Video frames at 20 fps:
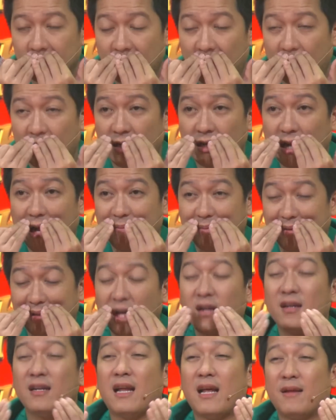Là, là
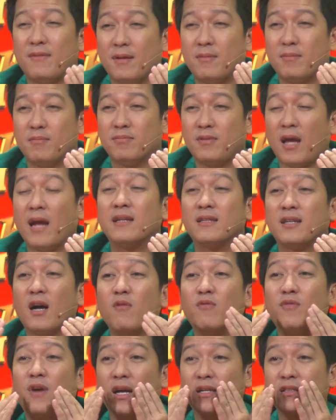tức là bà thành
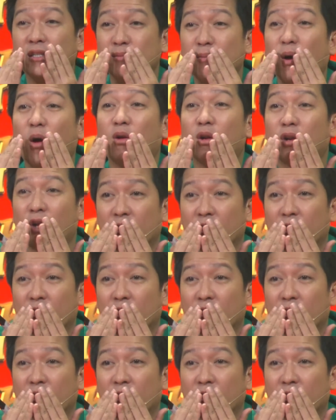công về cái sự mổ đó